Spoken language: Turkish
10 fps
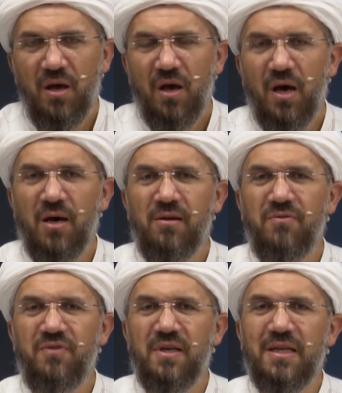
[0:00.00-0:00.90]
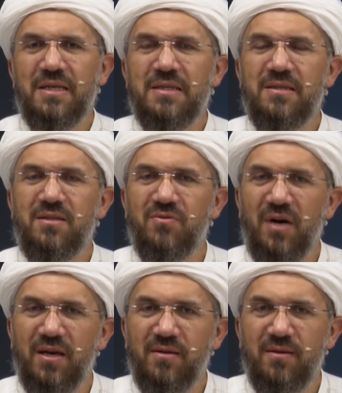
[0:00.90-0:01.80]
Hanefilerin
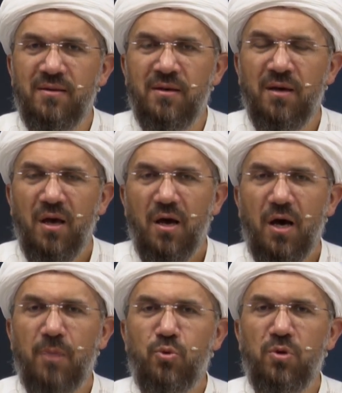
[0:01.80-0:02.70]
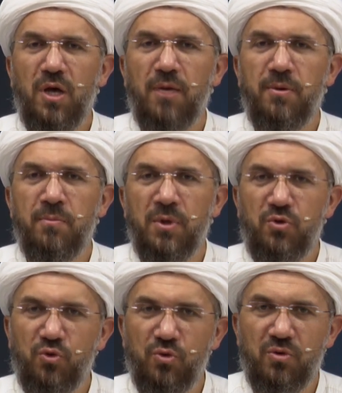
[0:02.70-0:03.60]
rivayetini Abdullah bin
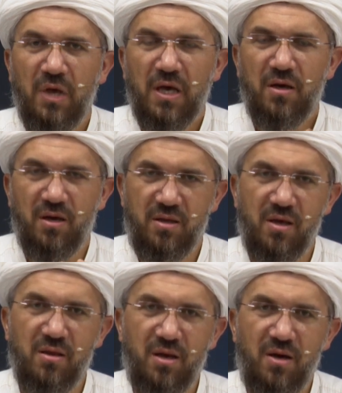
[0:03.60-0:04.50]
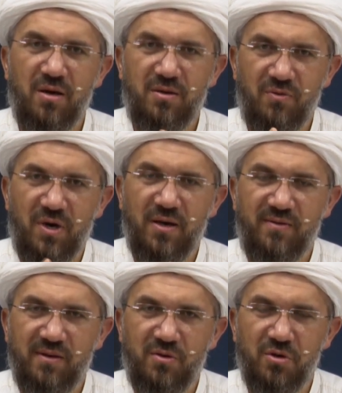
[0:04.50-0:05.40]
Mesud radıyallahu anh rivayet
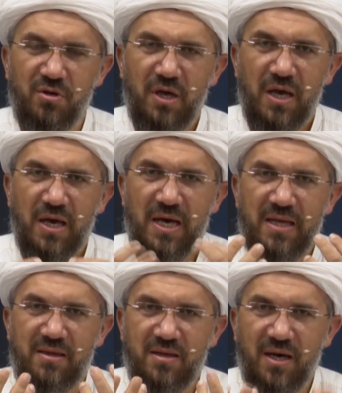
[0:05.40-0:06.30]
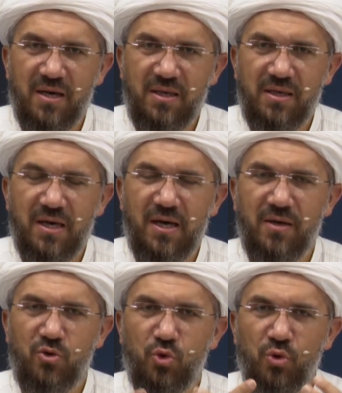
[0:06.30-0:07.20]
ediyor.
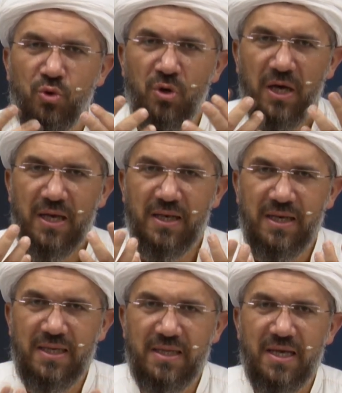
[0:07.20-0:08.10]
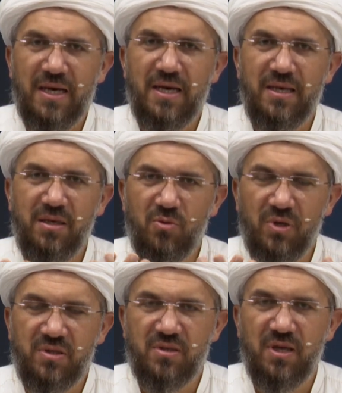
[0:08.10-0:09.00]
Ettehiyyatu lillahi ve
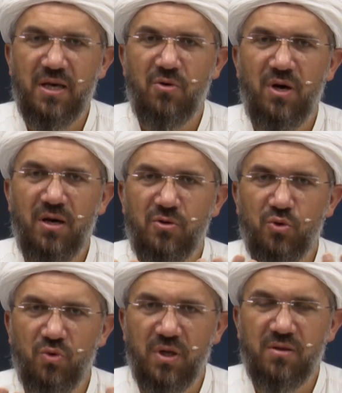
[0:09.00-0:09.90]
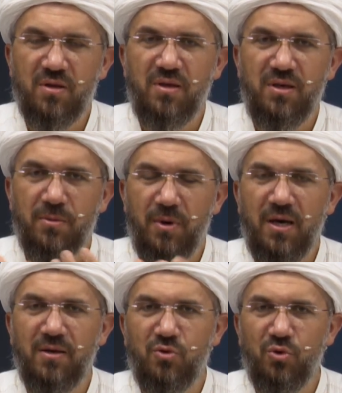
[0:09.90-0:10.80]
salavatu ve
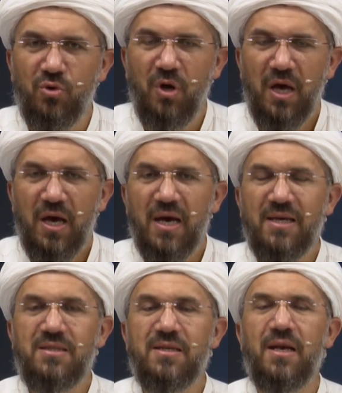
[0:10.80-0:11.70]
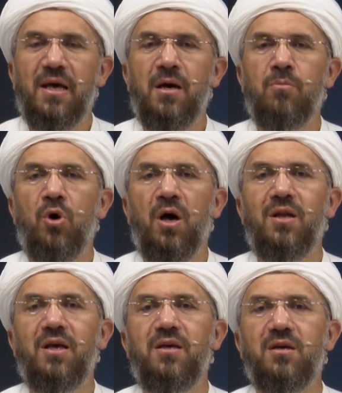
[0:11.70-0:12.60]
tayyibatu Esselamu
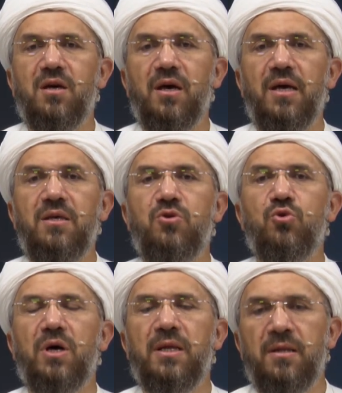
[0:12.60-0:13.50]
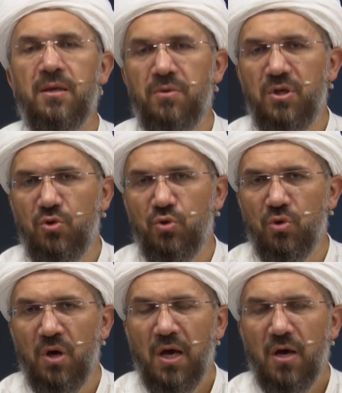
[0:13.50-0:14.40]
aleyke eyyühen nebiyyü
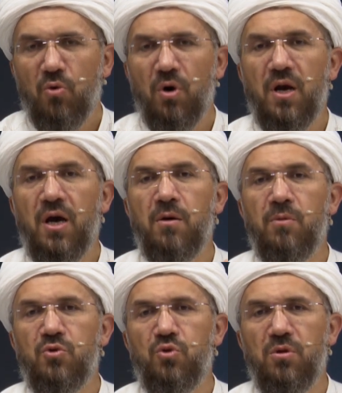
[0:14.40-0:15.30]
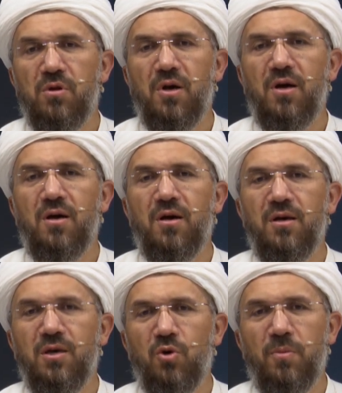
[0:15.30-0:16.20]
ve
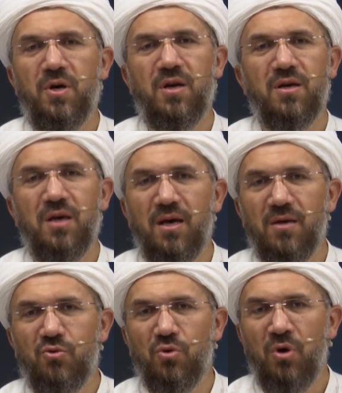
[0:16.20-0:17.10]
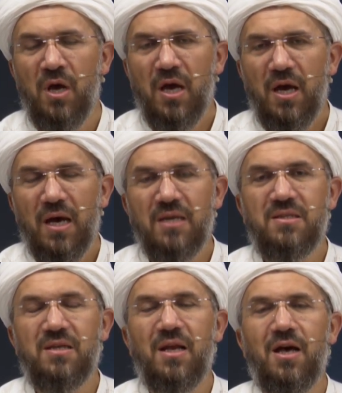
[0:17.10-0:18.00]
rahmetullahi ve berekatuhu
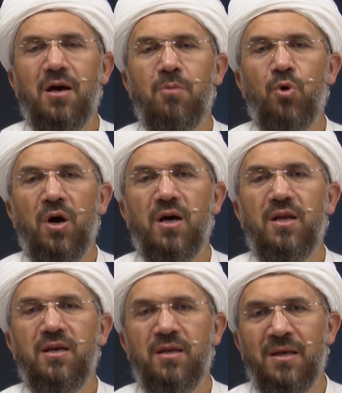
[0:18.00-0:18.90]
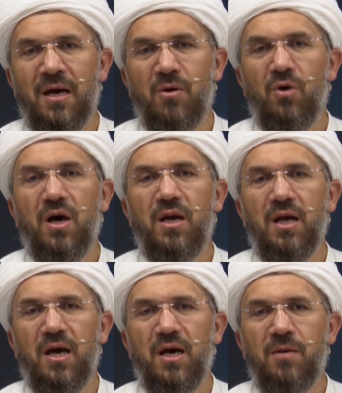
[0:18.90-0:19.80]
Esselamu aleyna ve
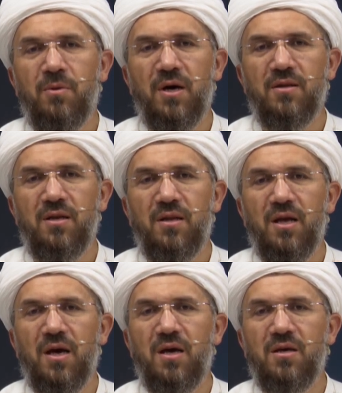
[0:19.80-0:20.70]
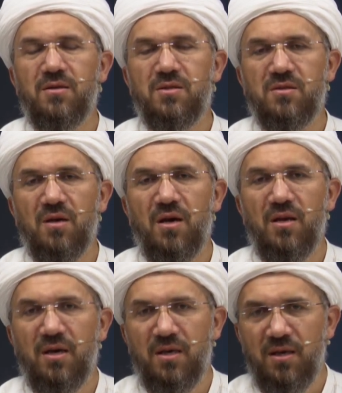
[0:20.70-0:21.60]
ala ibadillahi
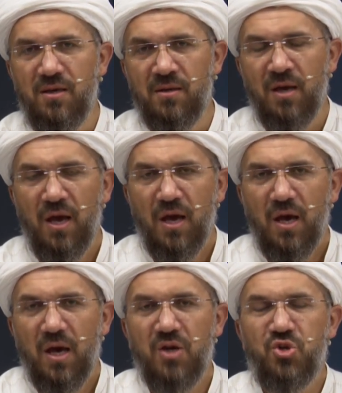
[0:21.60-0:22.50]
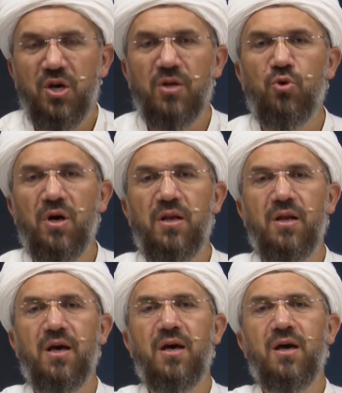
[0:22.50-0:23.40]
salihin Eşhedü en
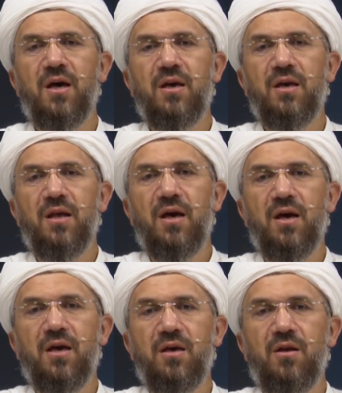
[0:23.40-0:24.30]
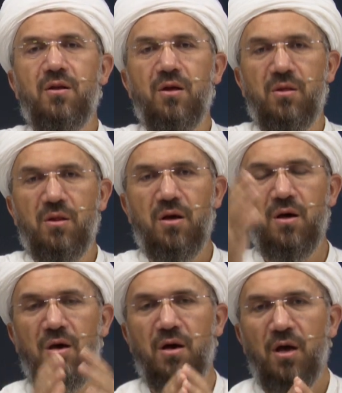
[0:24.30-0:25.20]
la ilahe
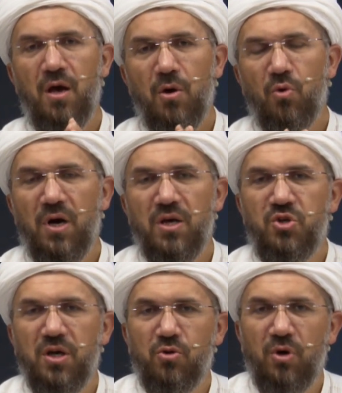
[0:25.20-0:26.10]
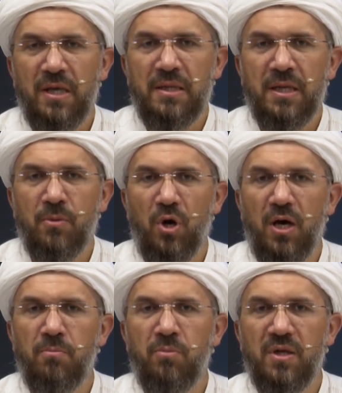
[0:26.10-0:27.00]
illallah ve eşhedü enne
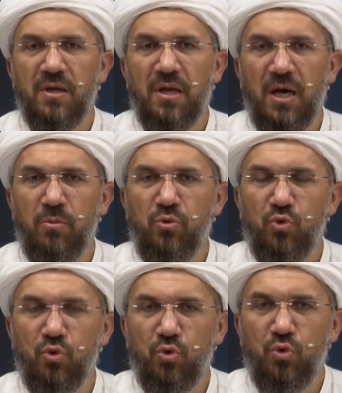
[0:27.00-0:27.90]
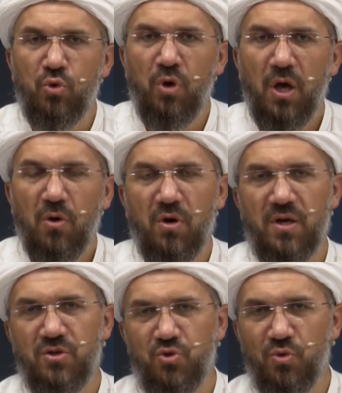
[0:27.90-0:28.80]
Muhammeden abduhu ve
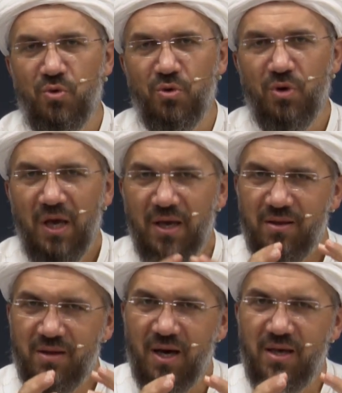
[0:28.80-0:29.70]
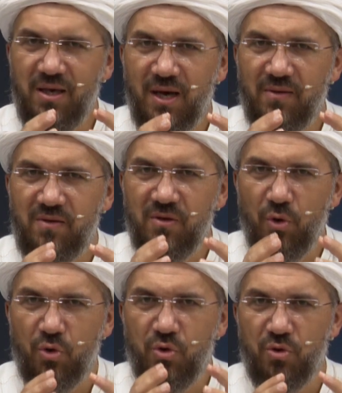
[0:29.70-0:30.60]
resulü Tahiyyatı
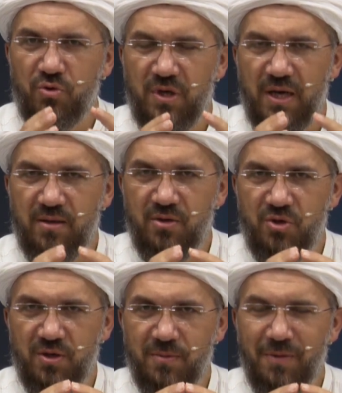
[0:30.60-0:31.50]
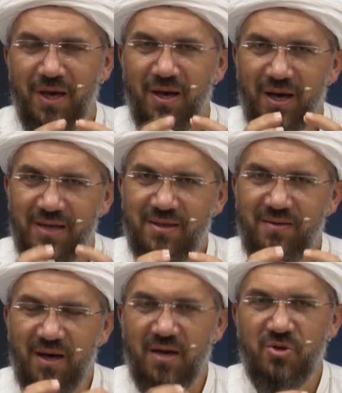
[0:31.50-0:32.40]
okuyoruz kardeşlerim. Hz.
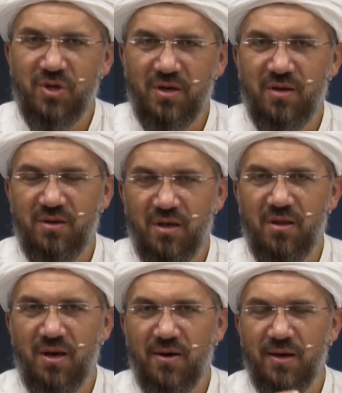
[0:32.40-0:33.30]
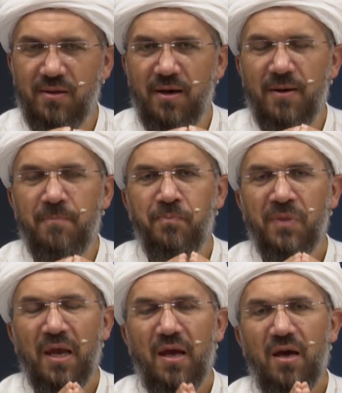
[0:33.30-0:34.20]
Ayşe radıyallahu anh'a
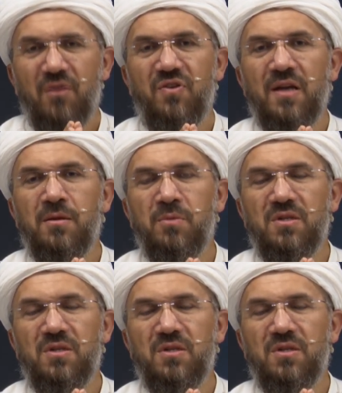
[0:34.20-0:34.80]
Efendimiz